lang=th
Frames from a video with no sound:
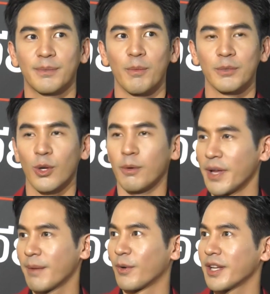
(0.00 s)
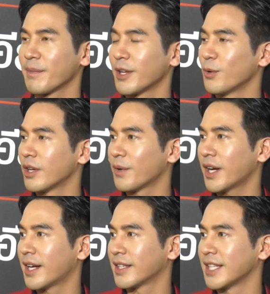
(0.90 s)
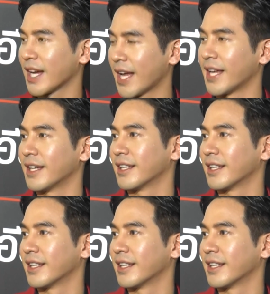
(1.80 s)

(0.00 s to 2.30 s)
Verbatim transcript: ผมตัวผมเองผมก็ยังไม่รู้เลยว่ายังไง